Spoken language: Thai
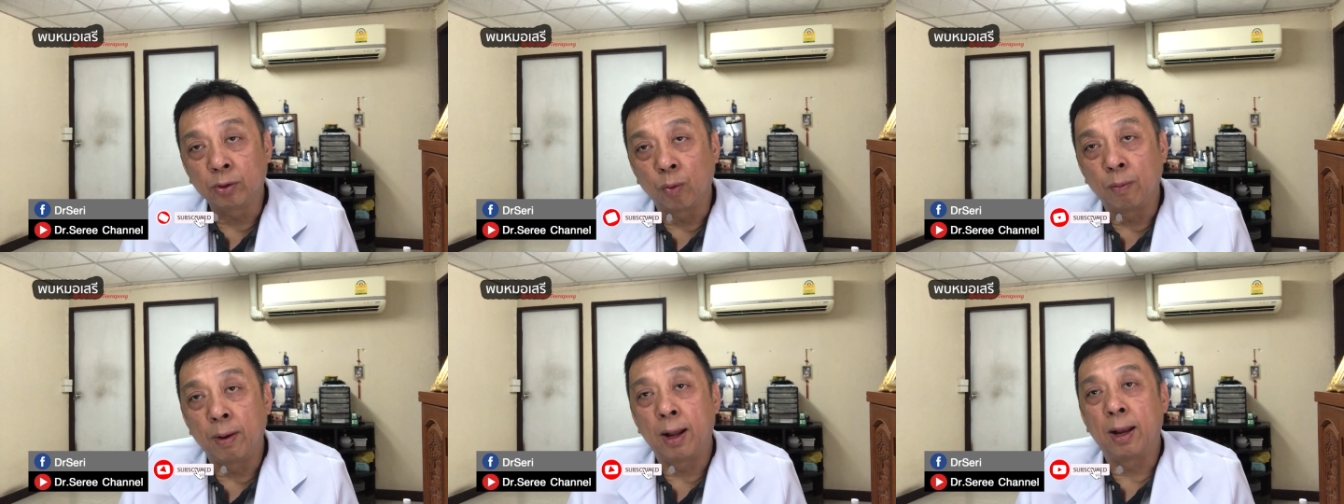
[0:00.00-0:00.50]
ตก
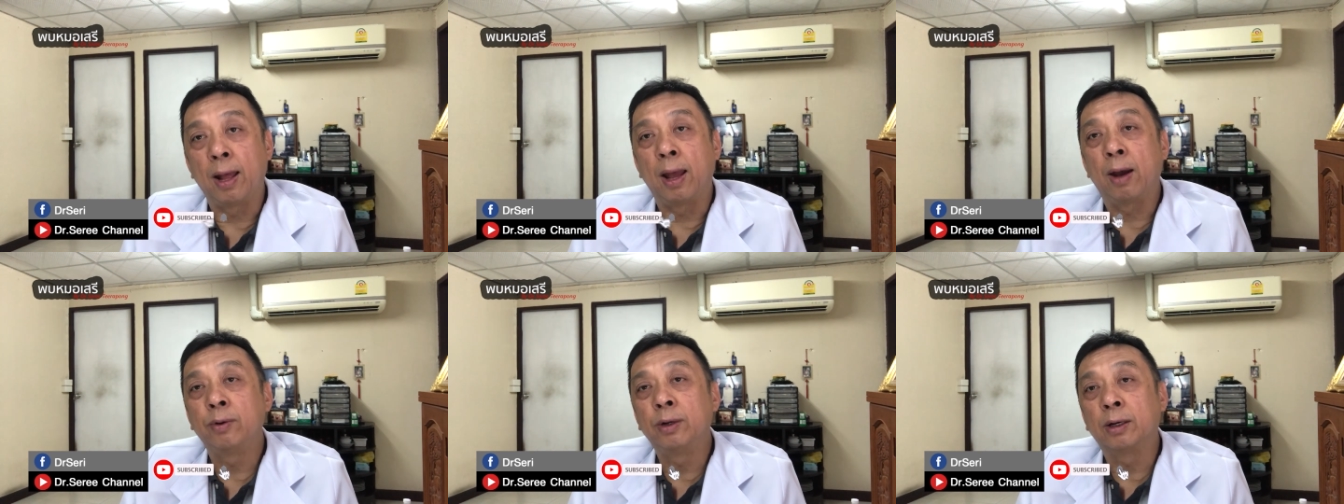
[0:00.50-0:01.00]
มาแล้
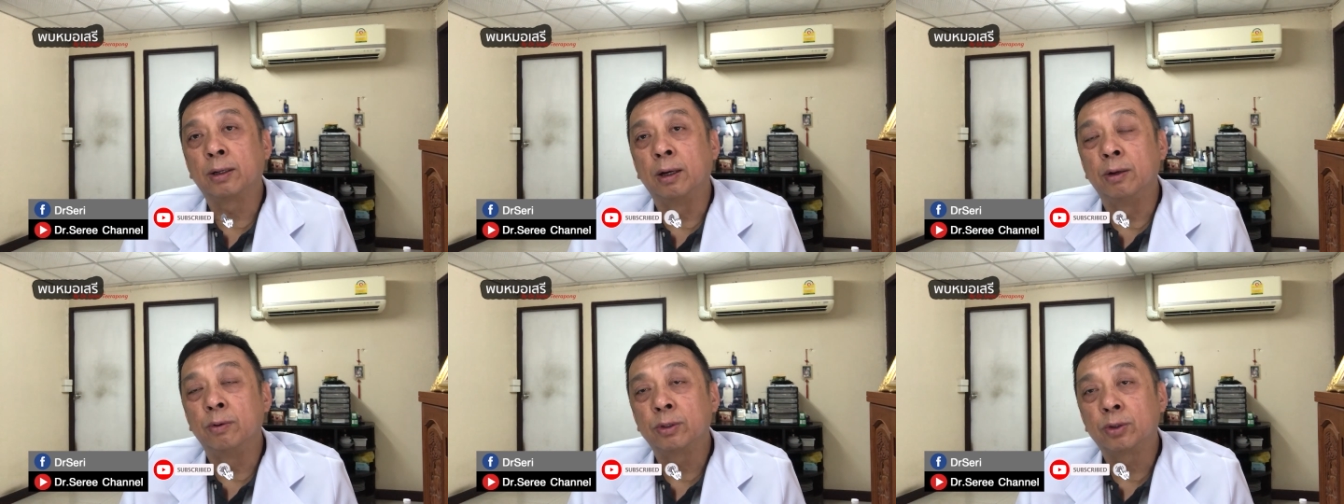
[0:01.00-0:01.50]
วเนี่ย
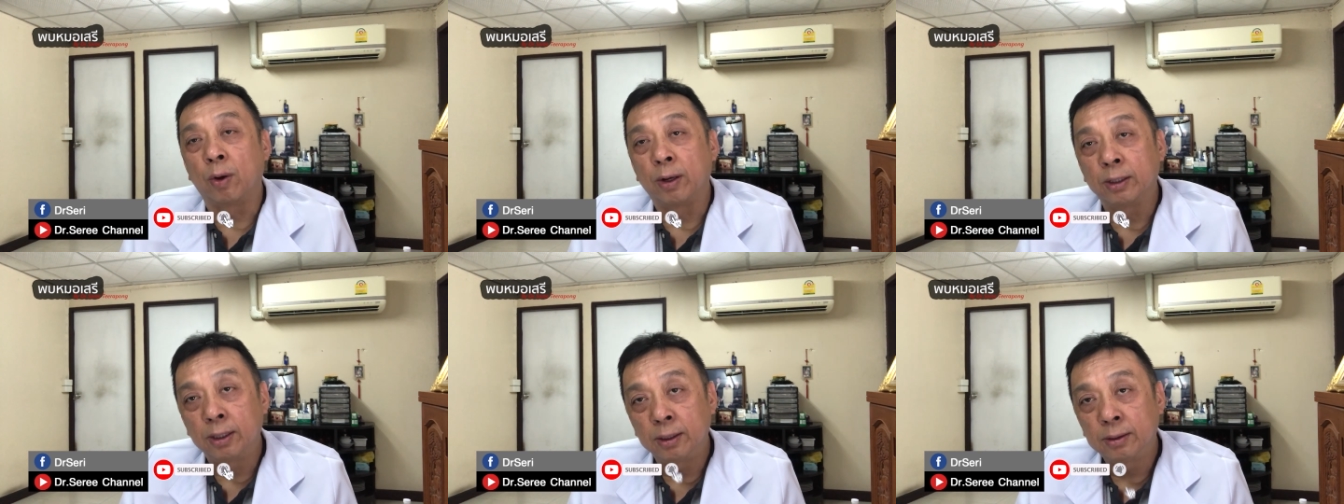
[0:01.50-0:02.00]
เกินกว่า 2
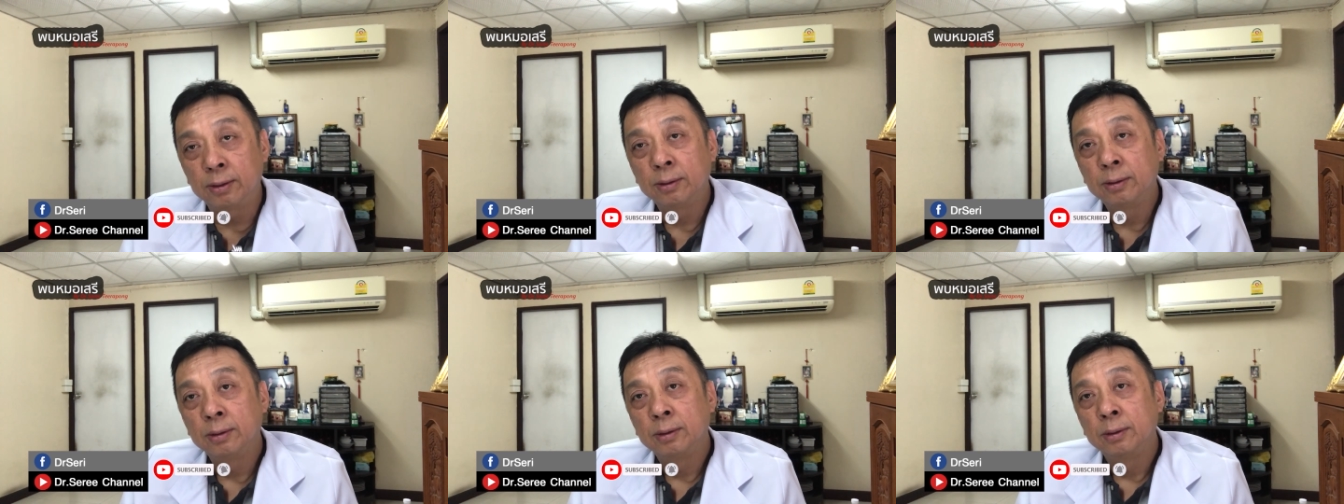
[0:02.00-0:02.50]
อาทิตย์
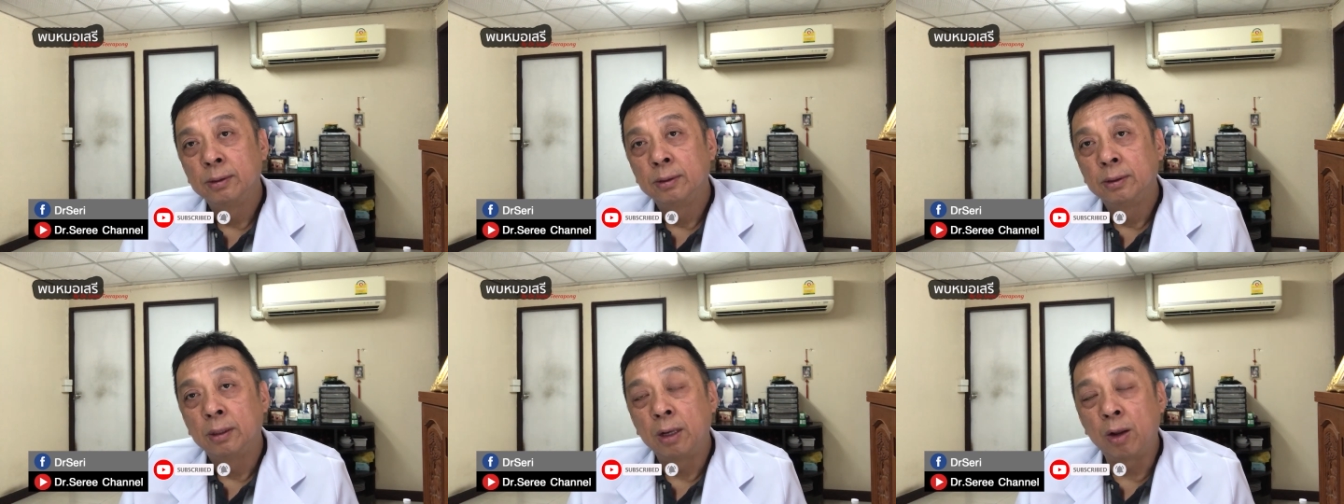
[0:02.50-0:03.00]

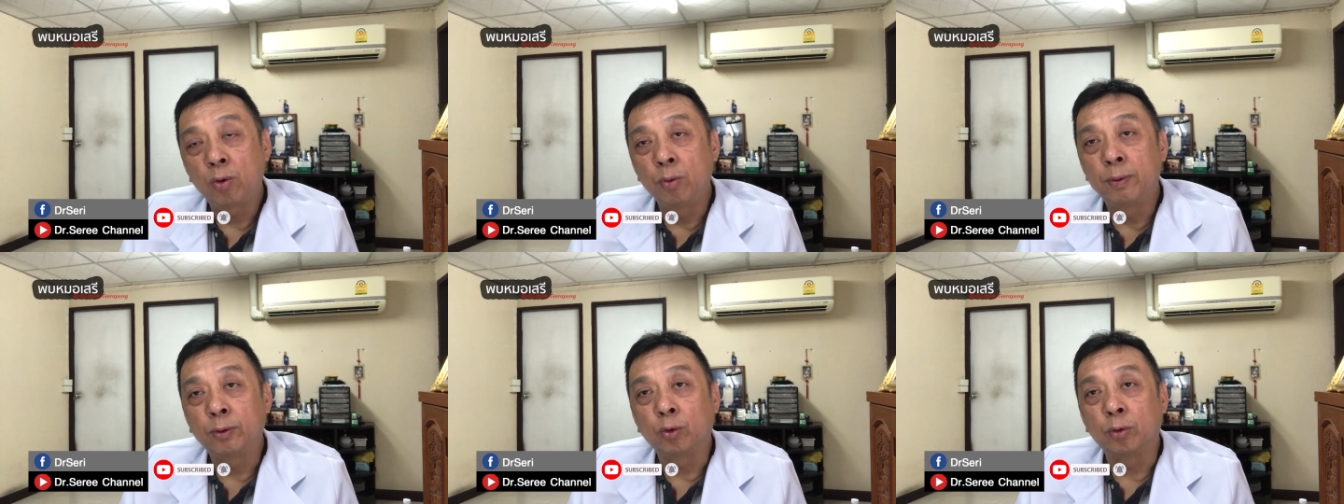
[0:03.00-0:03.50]
แล้วคุณ
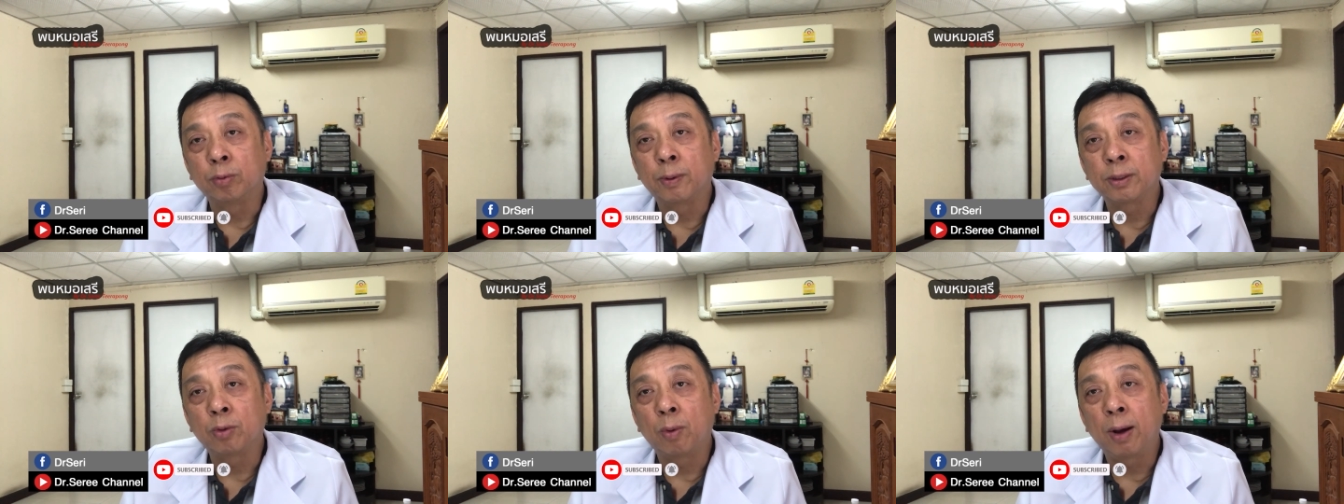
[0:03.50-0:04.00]
ไปตรวจ
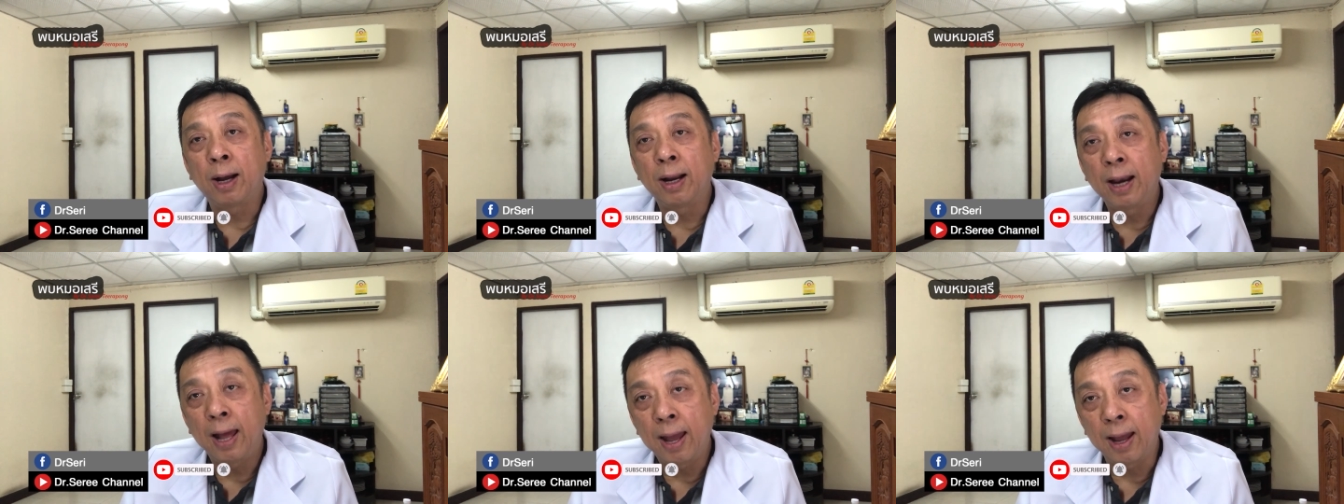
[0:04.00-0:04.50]
ปัสสาวะครั้
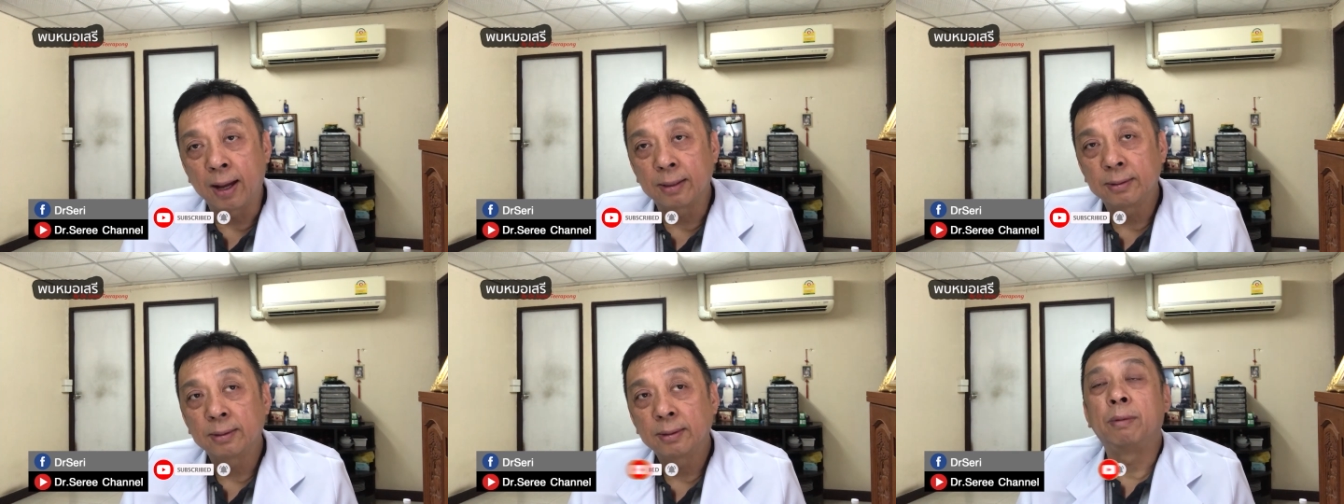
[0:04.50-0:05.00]
งแรก
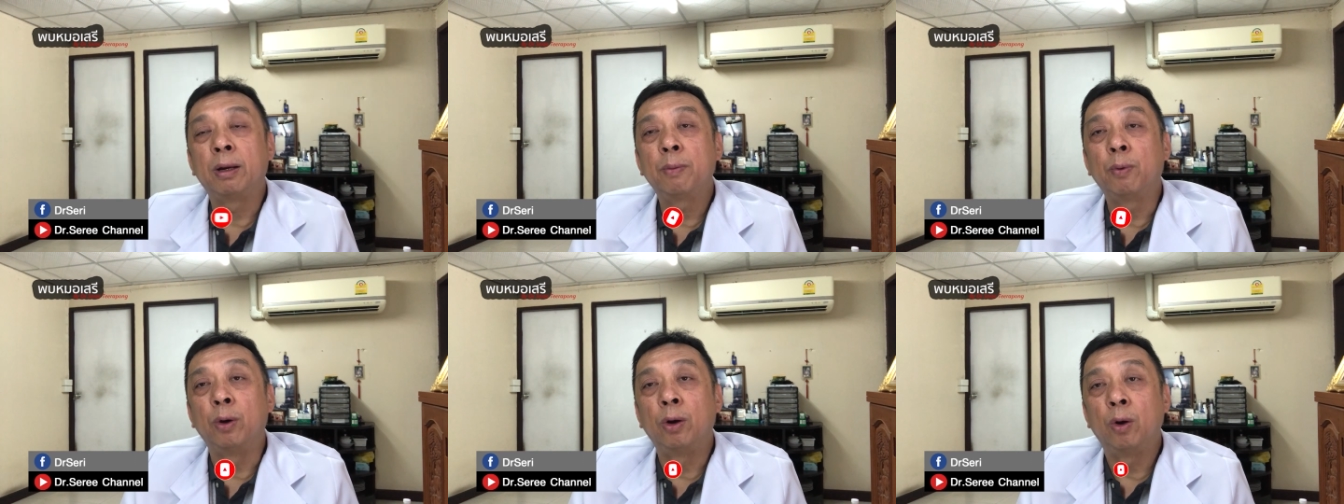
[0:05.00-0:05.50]
มันให้
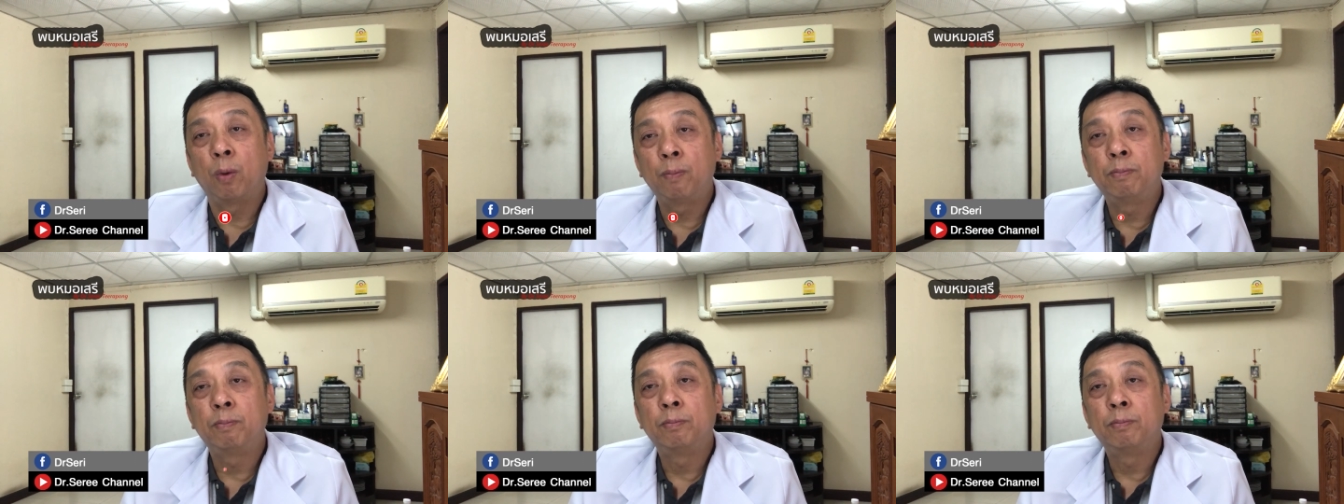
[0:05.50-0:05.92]
ผลลบ